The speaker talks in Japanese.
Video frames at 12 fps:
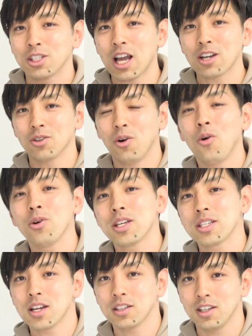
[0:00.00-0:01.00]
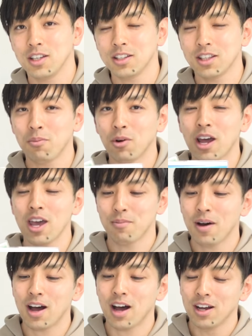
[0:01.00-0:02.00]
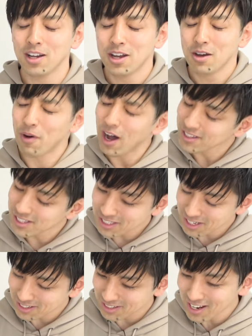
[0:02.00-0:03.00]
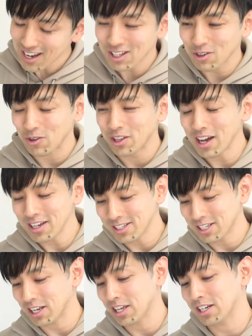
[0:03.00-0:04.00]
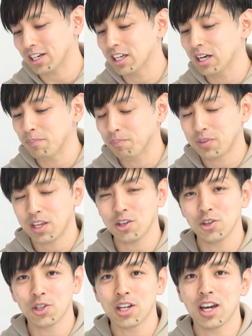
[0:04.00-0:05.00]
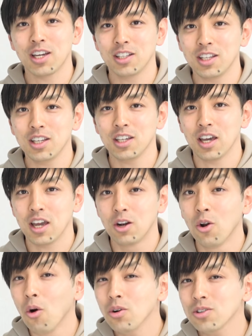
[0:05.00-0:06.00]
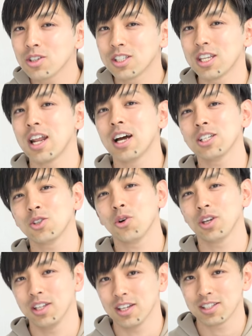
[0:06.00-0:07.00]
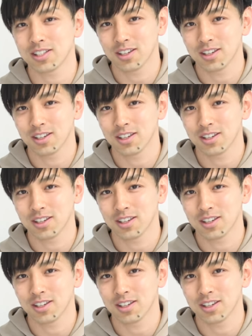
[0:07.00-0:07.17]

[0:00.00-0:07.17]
近くの本屋さんに行ってもらえば、もう扱ってないとこないんじゃないかなっていうぐらいに、えロングセラー商品です。